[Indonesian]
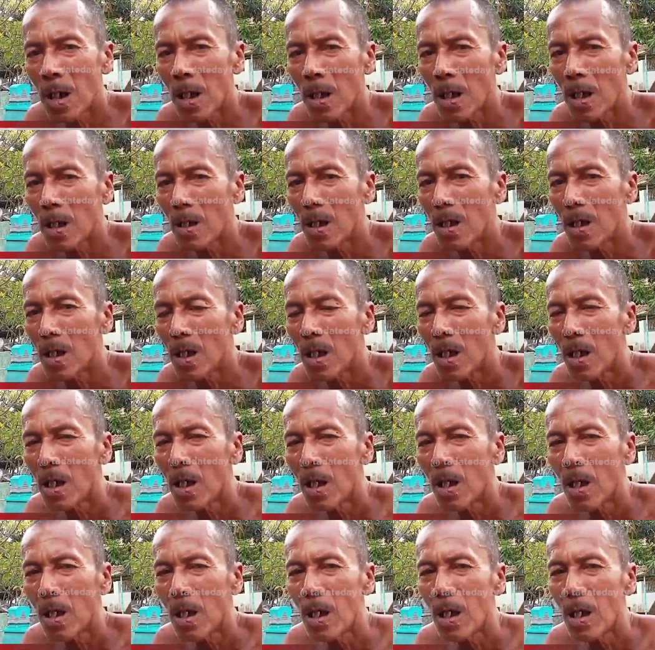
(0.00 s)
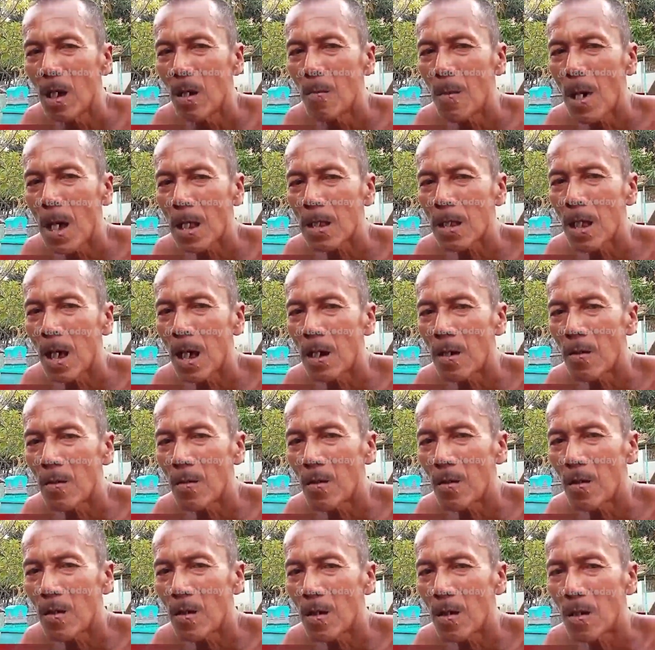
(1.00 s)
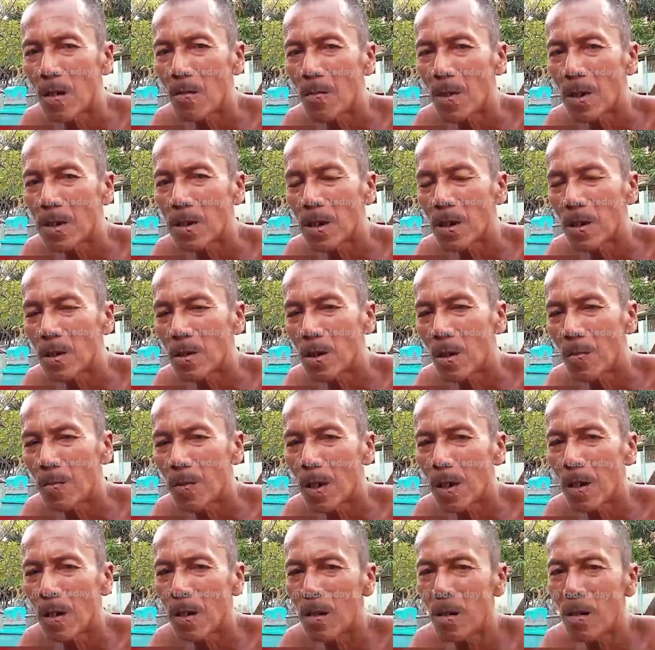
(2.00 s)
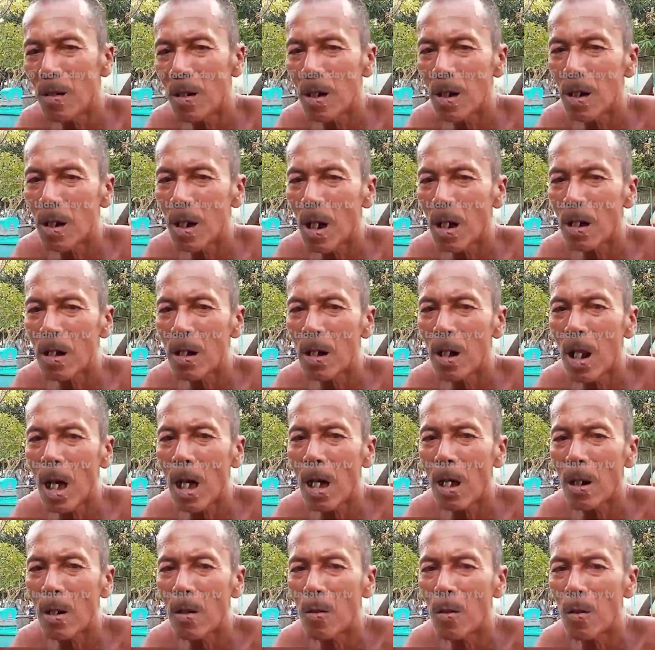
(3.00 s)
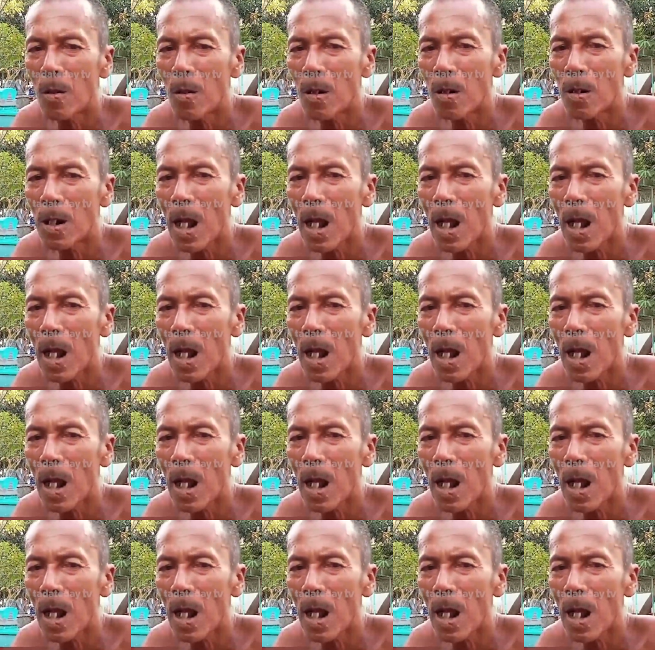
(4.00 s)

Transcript: Kelurahan Wiroborang Kecamatan Mayangan merupakan orang pertama yang